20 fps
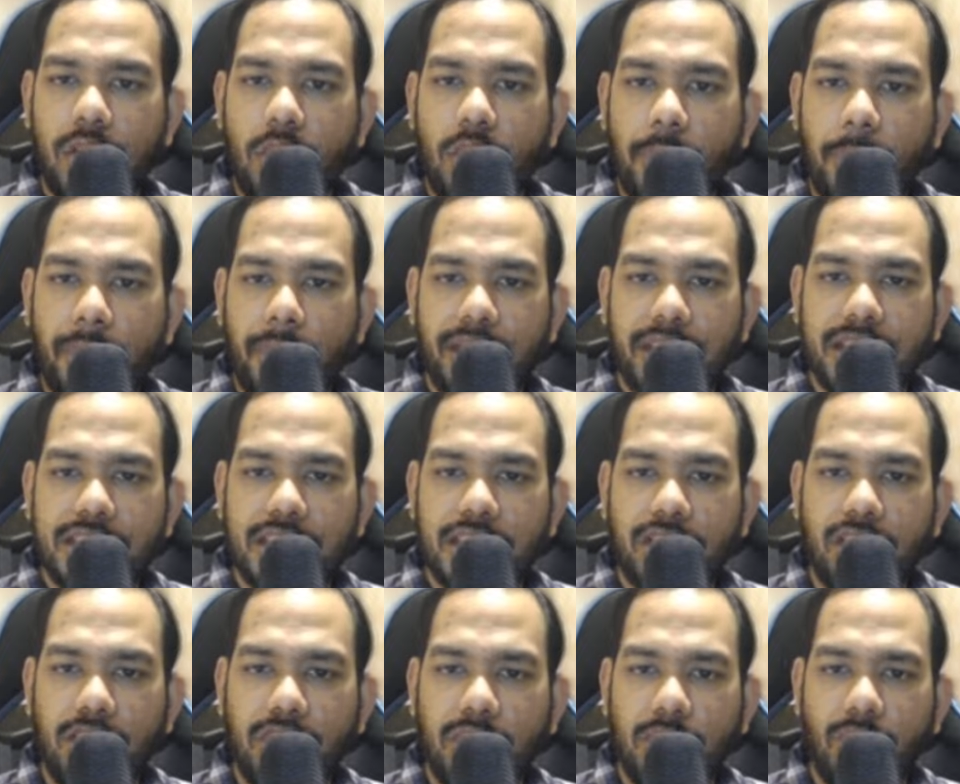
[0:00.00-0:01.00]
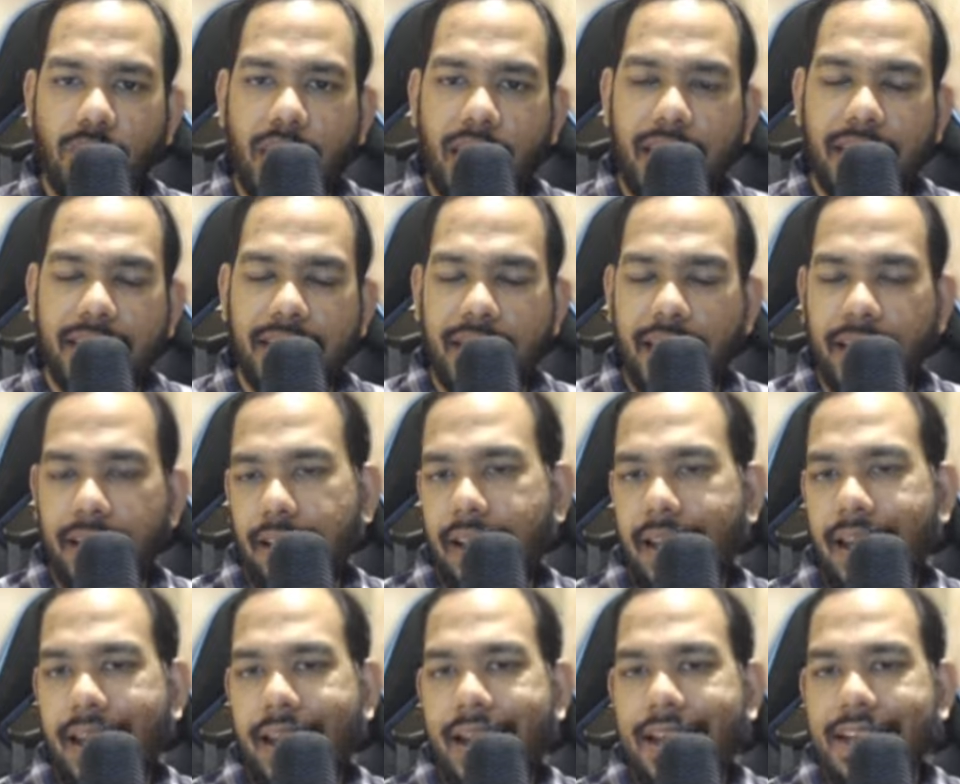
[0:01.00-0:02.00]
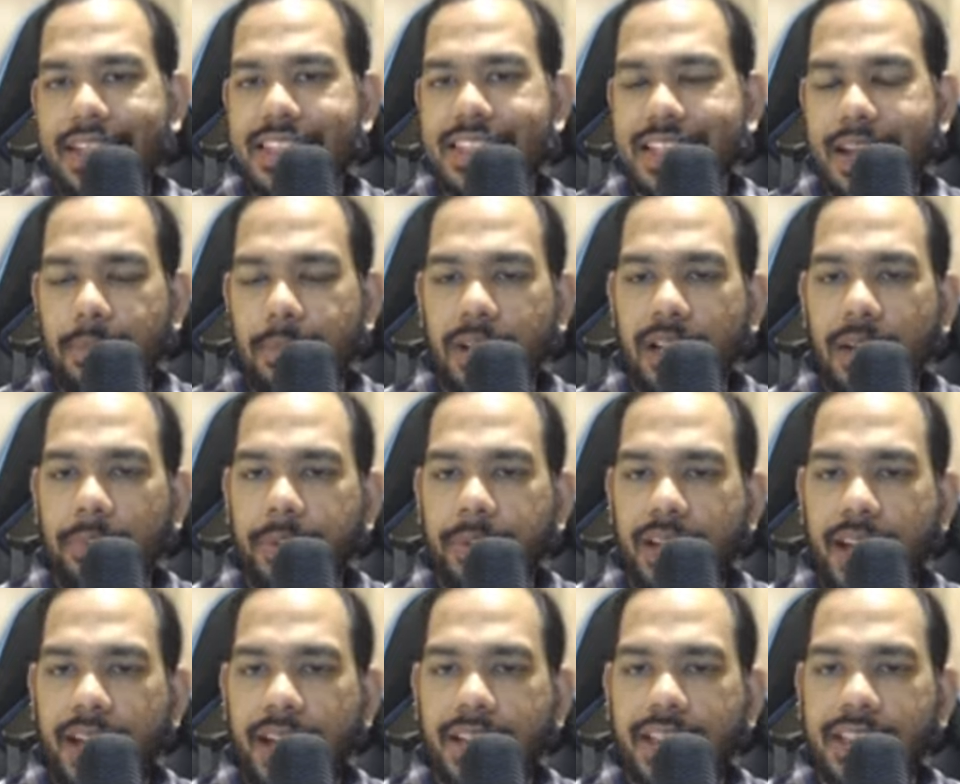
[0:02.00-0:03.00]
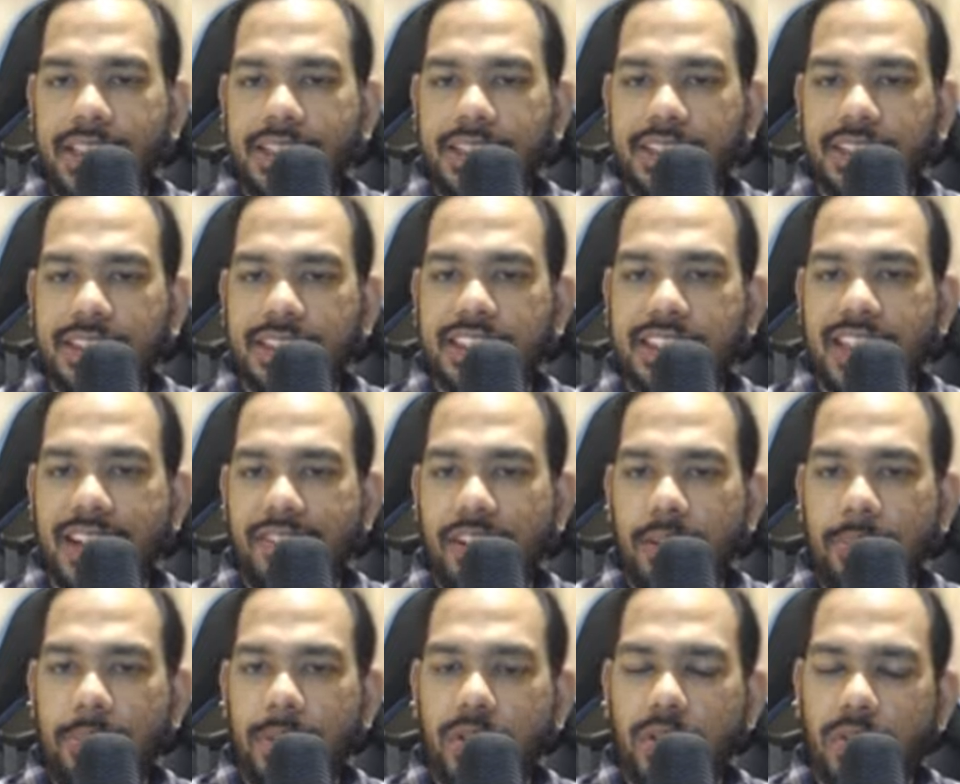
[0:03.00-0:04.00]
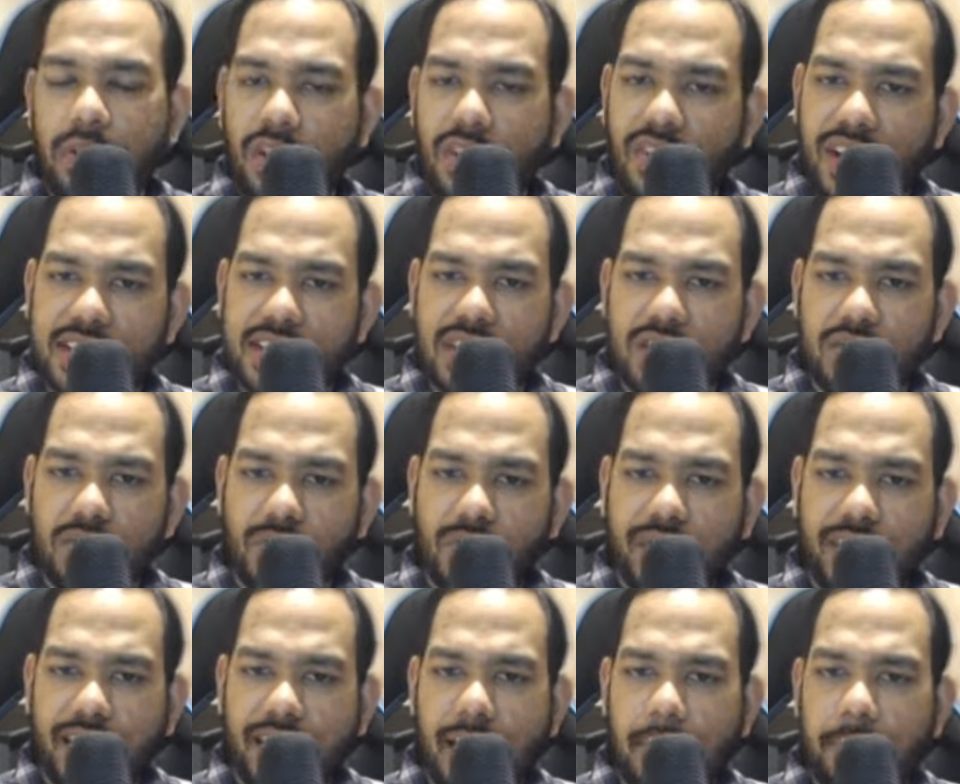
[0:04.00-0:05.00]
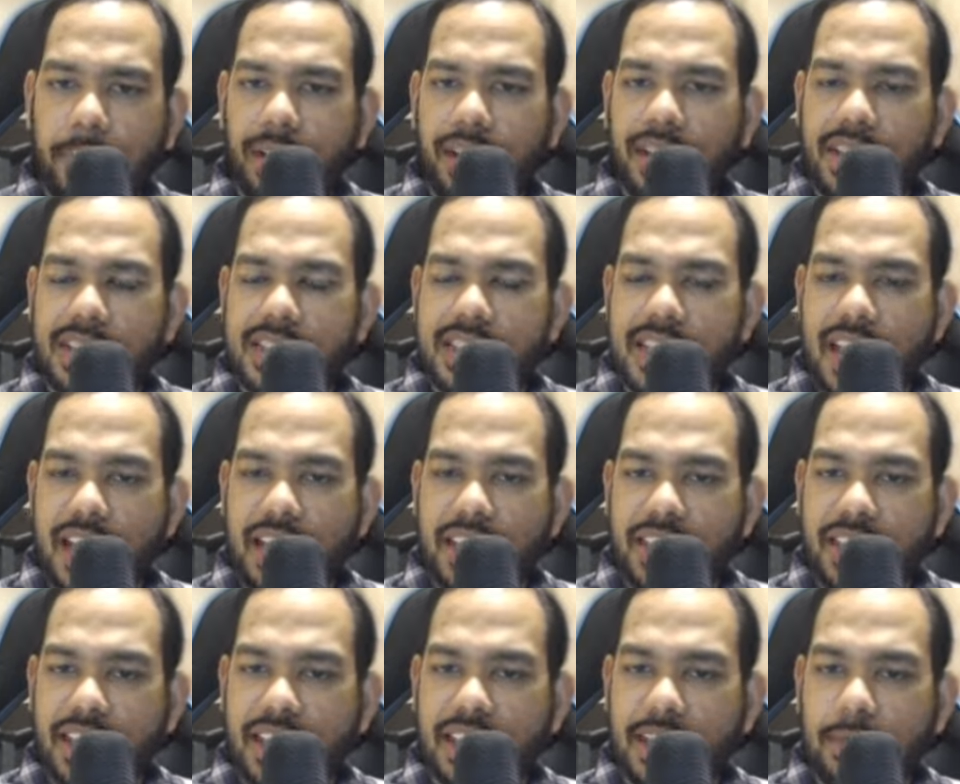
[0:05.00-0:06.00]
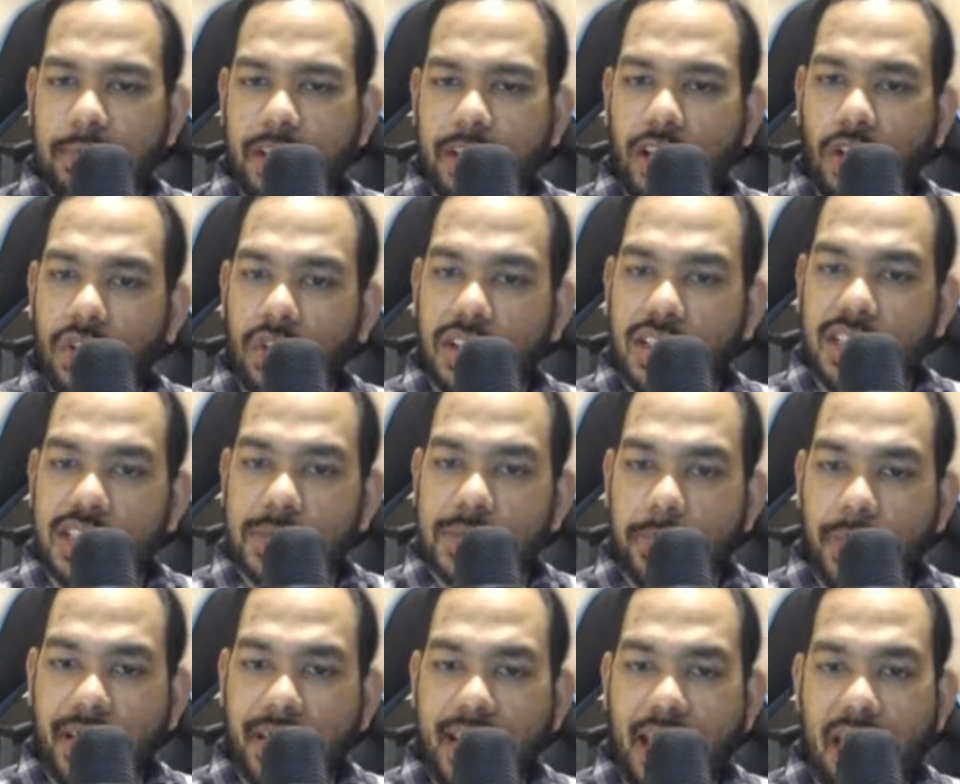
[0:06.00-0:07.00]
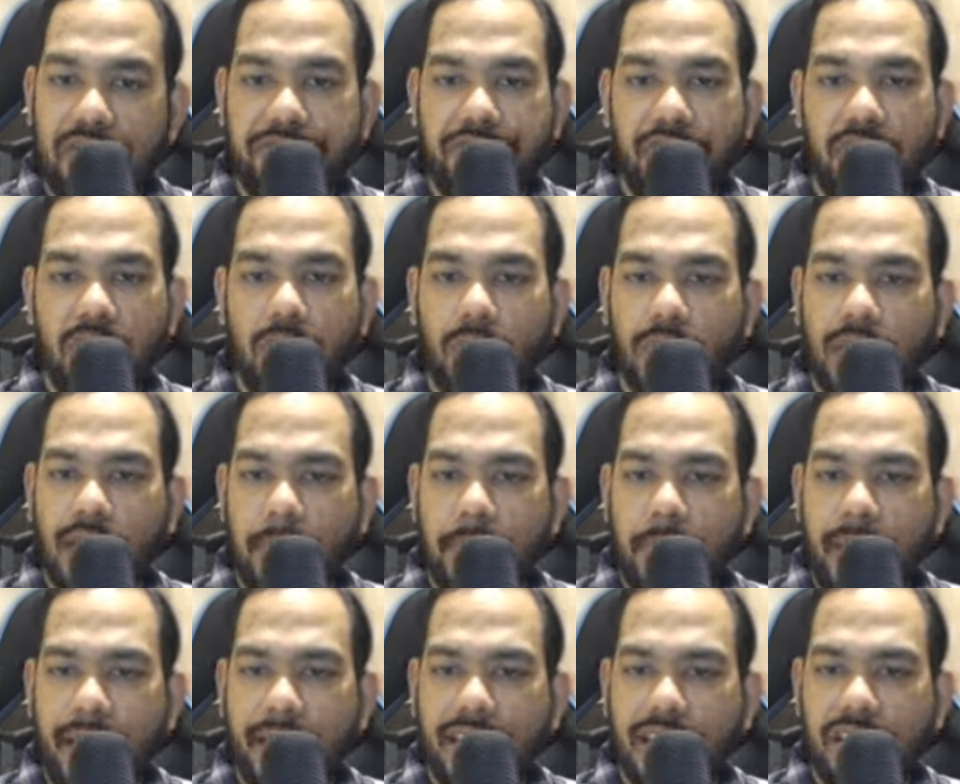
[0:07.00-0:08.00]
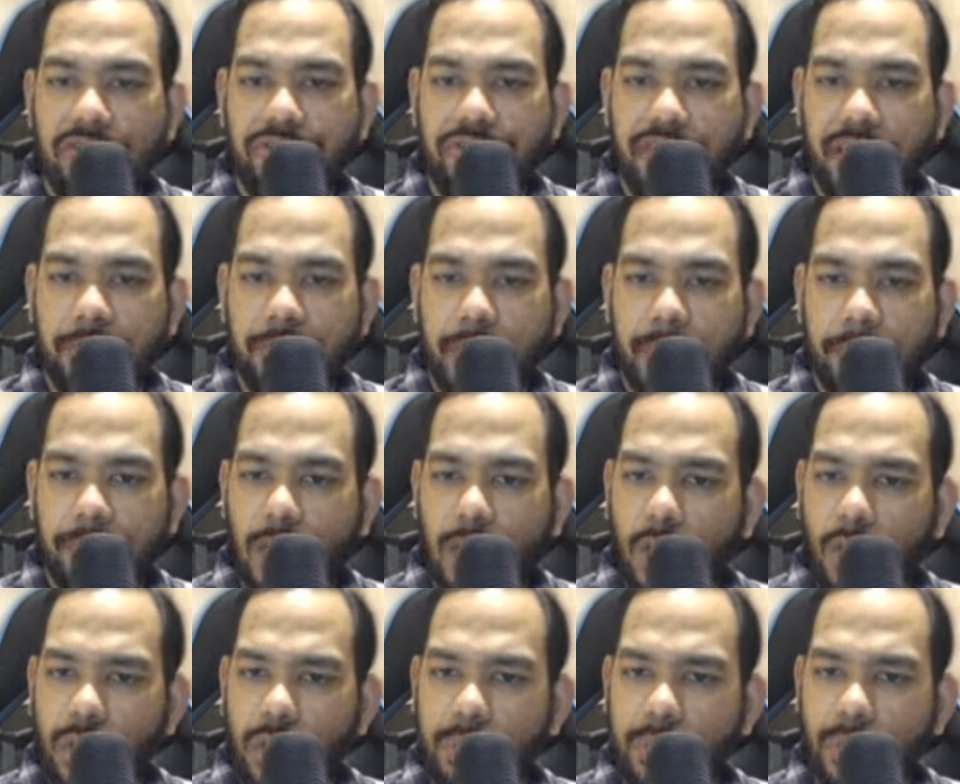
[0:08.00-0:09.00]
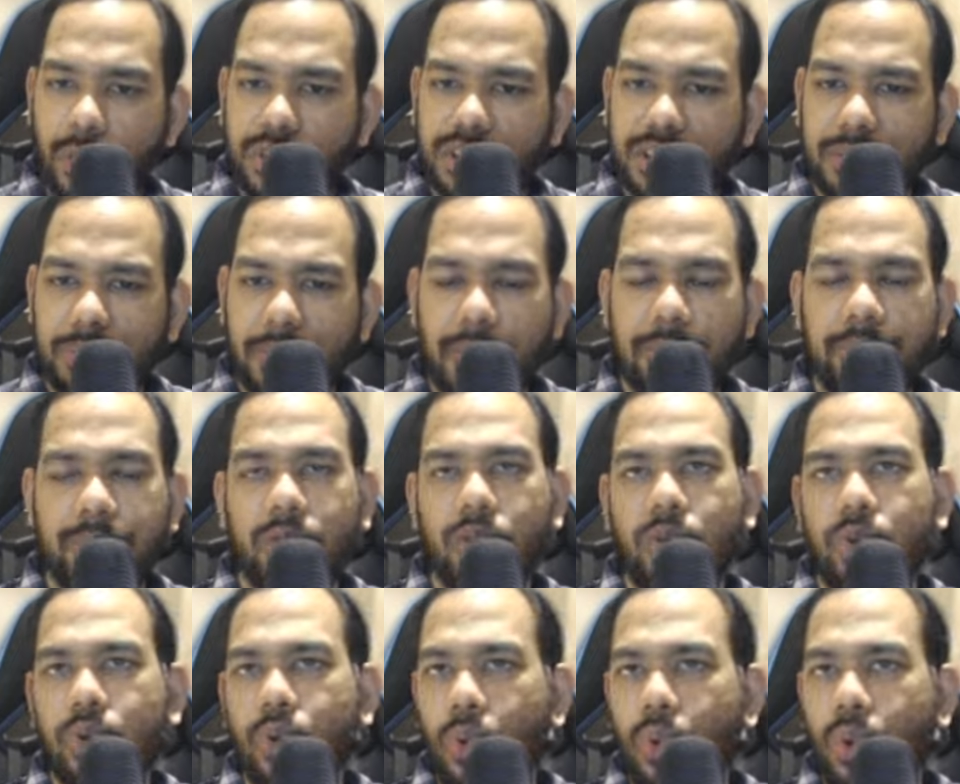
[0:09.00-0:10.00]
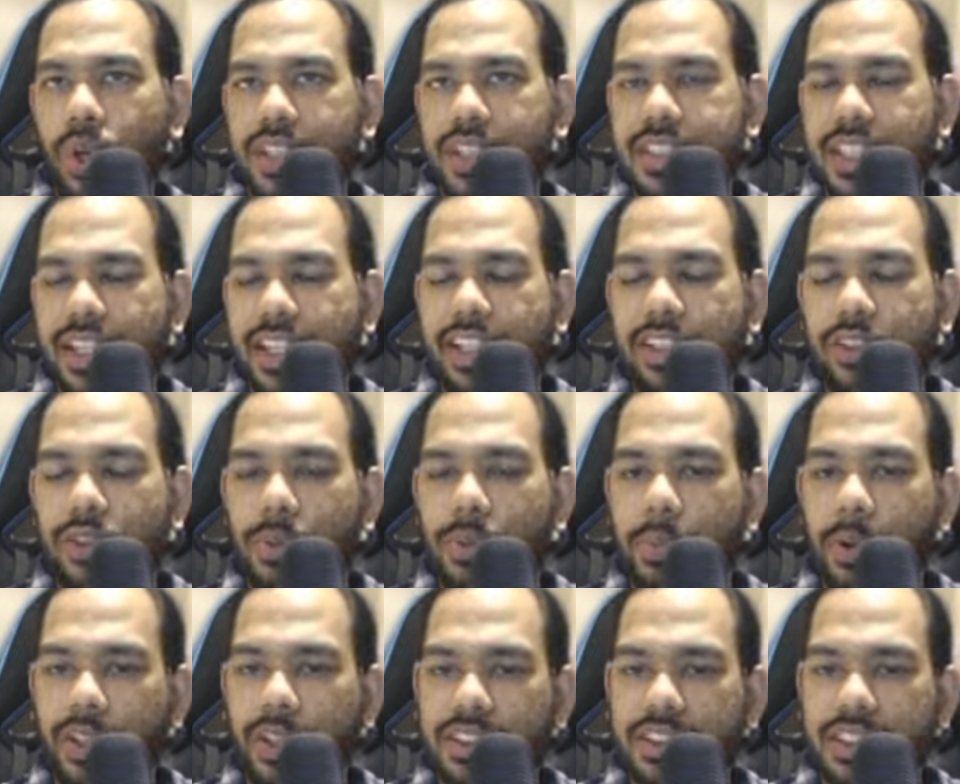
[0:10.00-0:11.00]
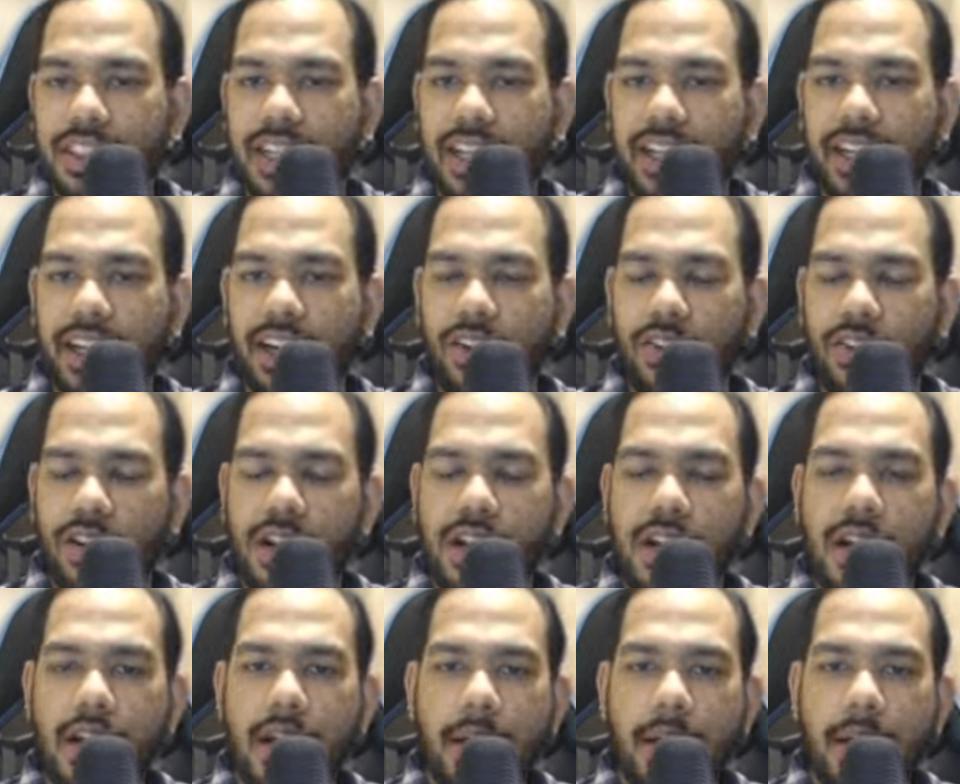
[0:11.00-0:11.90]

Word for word: ओपन इज इक्वल टू हाई है इसका मतलब ये है कि जिस लेवल पे खुला वहां से थोड़ी यहाँ में सेलिंग देखने मिली और इसमें गैप फिल हो गया बैंक निफ्टी में ऑलमोस्ट मतलब थोड़ा सा एक दो पॉइंट से रह गया होगा